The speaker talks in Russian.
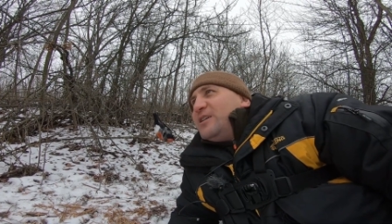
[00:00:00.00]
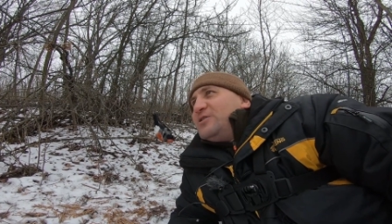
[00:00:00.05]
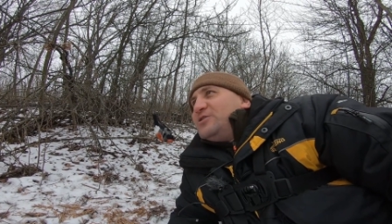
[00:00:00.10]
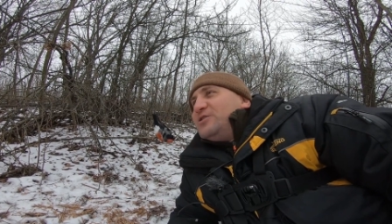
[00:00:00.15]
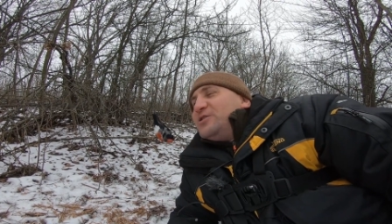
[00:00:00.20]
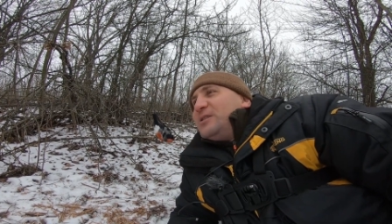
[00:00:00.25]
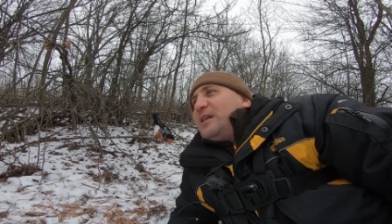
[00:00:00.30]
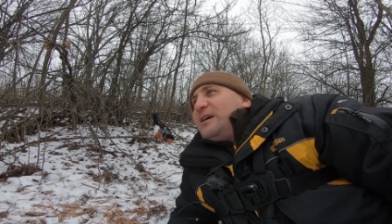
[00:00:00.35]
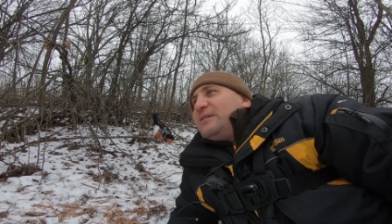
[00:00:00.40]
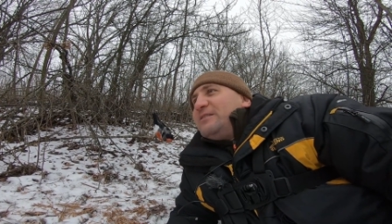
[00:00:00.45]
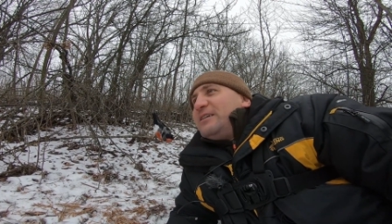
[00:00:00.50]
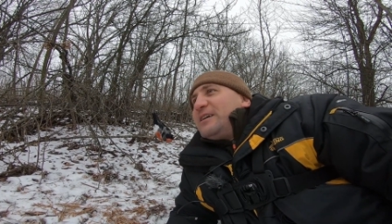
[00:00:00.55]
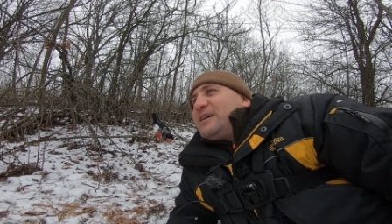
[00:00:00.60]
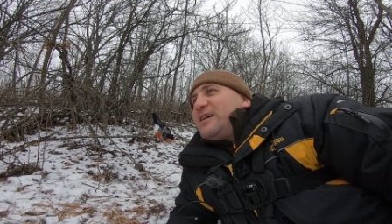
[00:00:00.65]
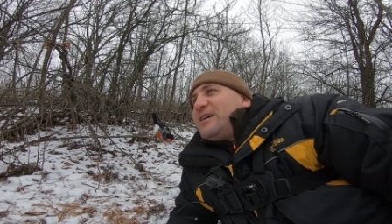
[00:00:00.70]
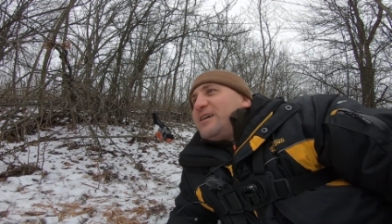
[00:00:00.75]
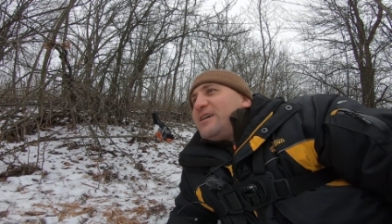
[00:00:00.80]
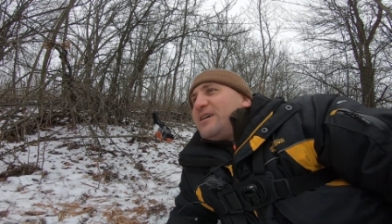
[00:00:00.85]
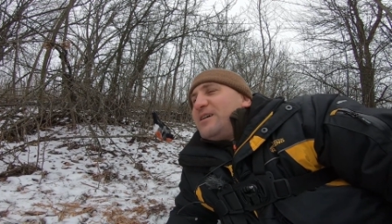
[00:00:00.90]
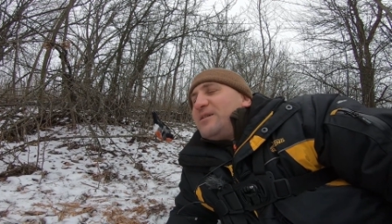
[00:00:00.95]

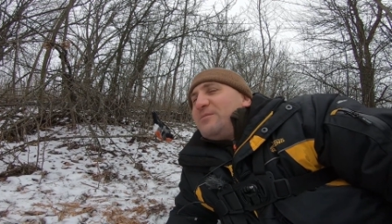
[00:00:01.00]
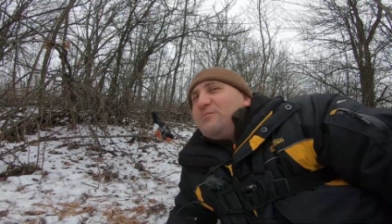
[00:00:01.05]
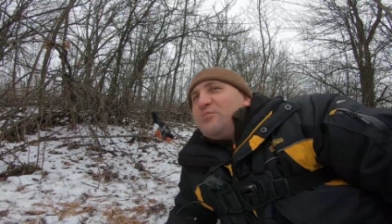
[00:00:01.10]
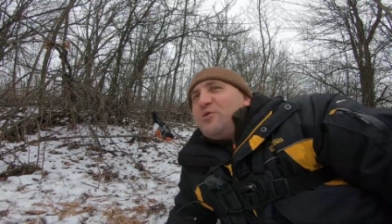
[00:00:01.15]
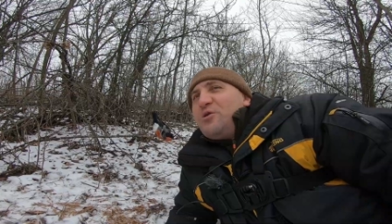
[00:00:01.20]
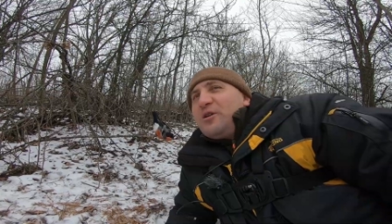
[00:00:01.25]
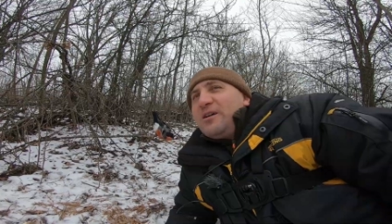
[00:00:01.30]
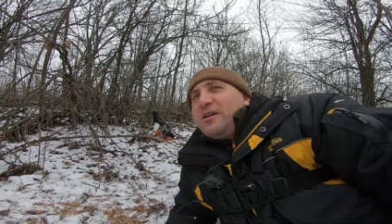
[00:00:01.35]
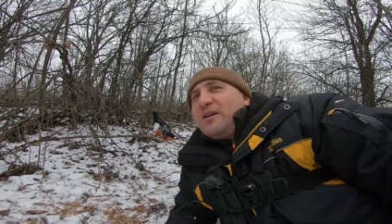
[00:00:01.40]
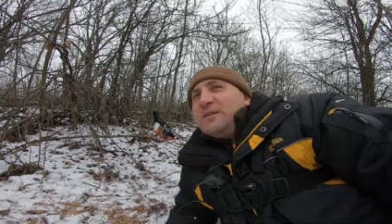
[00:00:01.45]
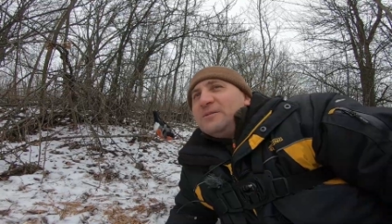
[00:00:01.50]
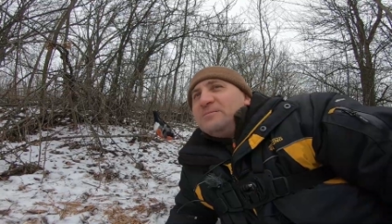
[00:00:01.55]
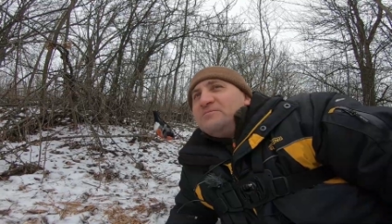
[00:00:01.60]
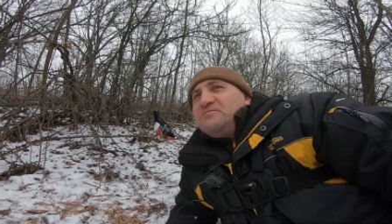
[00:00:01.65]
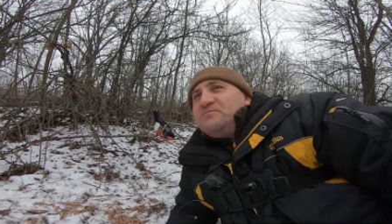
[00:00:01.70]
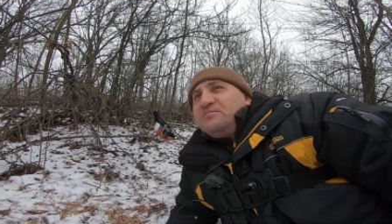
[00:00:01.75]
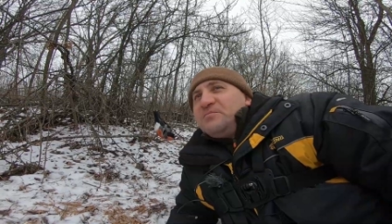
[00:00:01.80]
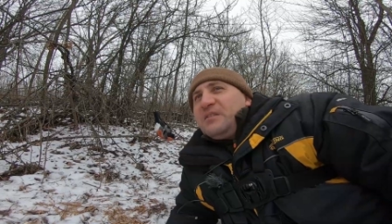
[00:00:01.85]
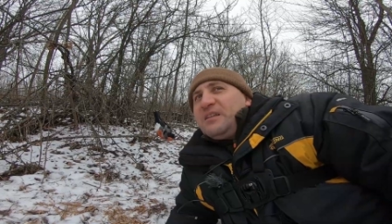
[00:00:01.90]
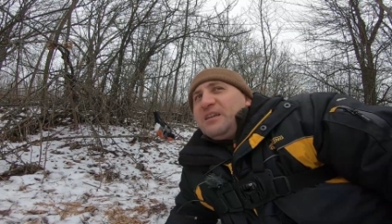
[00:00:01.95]
человек мог
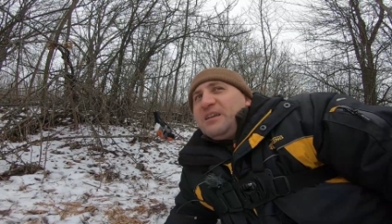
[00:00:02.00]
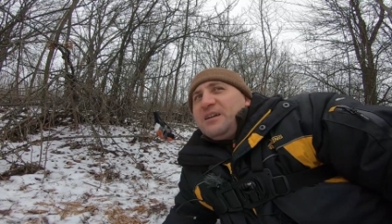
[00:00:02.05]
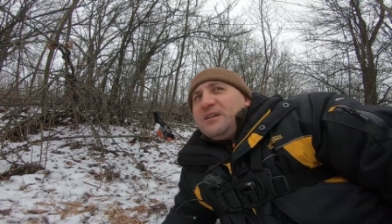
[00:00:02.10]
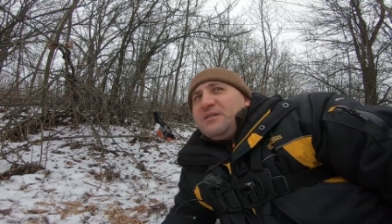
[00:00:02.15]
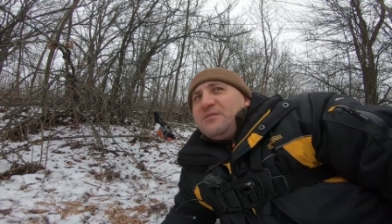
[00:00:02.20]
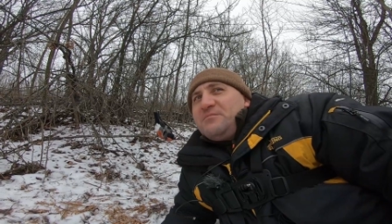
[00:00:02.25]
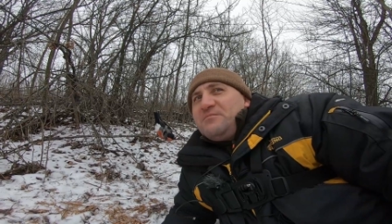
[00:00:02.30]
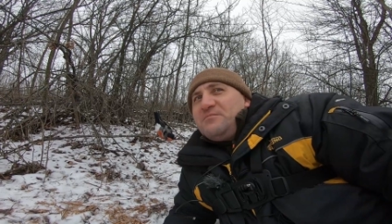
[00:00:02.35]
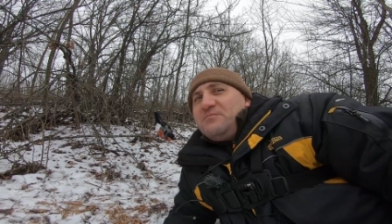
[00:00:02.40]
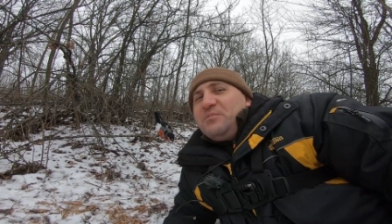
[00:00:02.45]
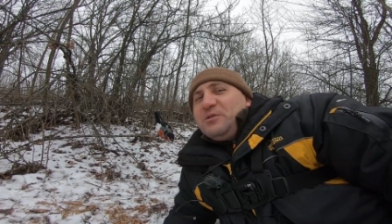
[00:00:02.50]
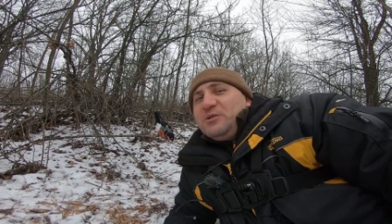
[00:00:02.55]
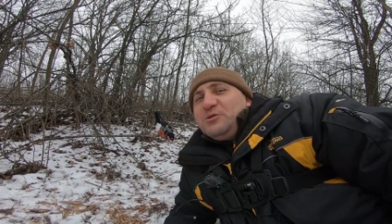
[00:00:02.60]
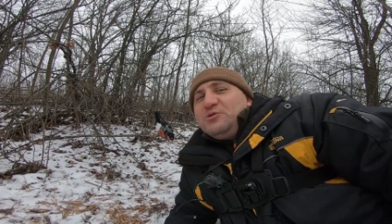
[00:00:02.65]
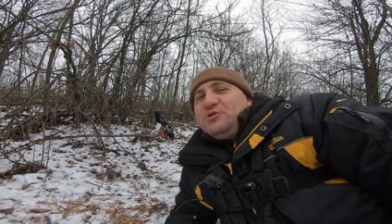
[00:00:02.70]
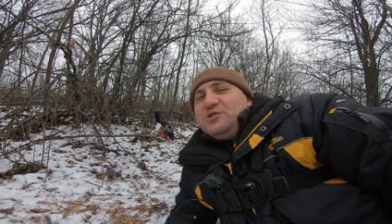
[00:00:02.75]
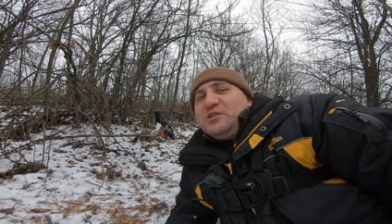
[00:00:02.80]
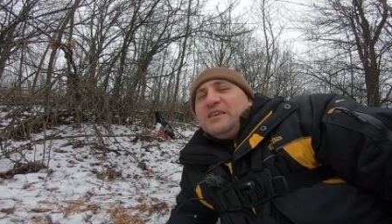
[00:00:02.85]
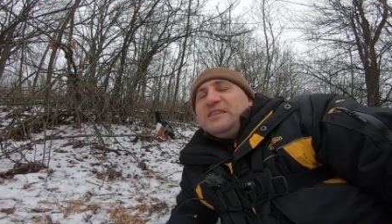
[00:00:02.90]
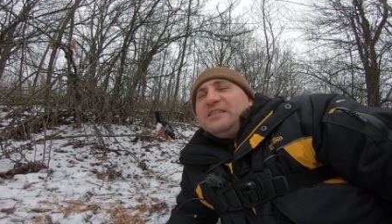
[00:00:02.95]

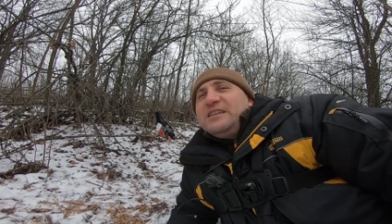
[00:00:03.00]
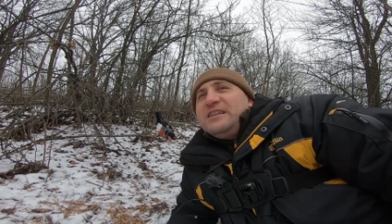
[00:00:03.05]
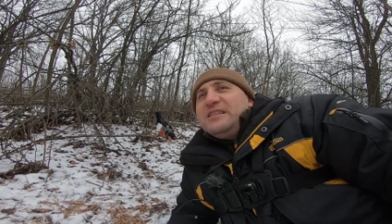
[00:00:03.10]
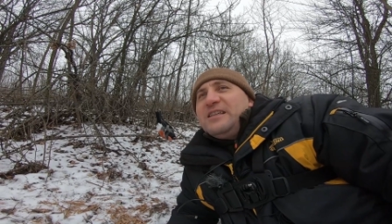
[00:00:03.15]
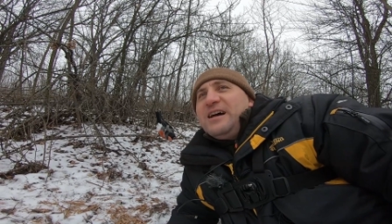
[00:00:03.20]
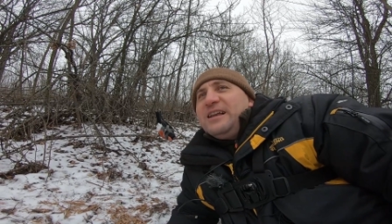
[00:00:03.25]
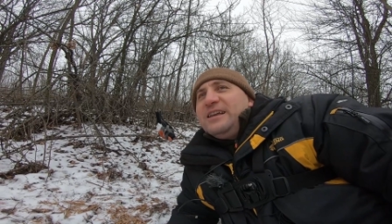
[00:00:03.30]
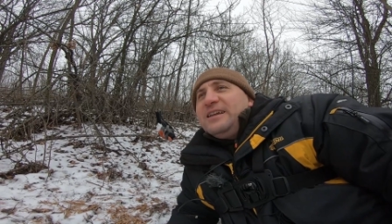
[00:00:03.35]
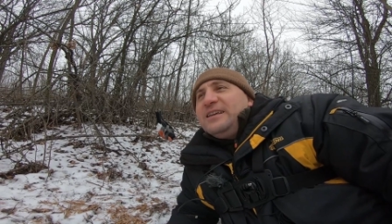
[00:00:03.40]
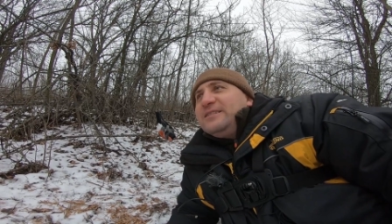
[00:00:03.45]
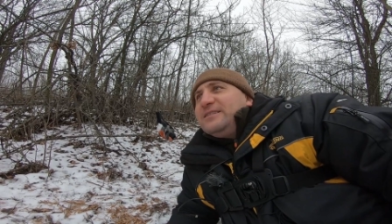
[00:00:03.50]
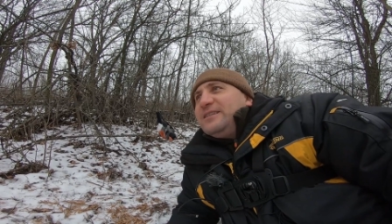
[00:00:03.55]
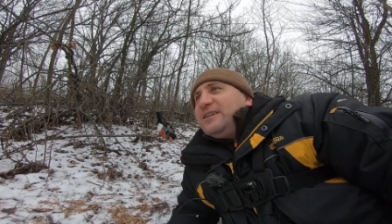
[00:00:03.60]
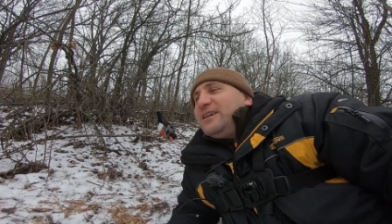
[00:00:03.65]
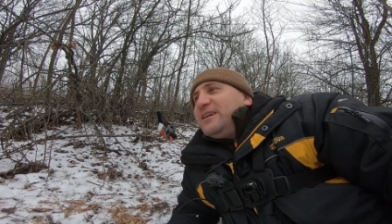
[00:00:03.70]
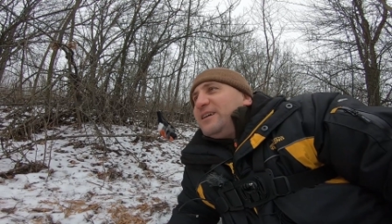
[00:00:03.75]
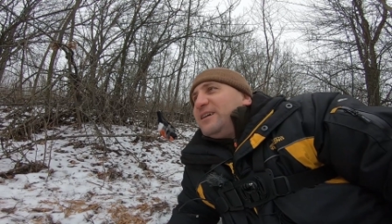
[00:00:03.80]
получить адреналин.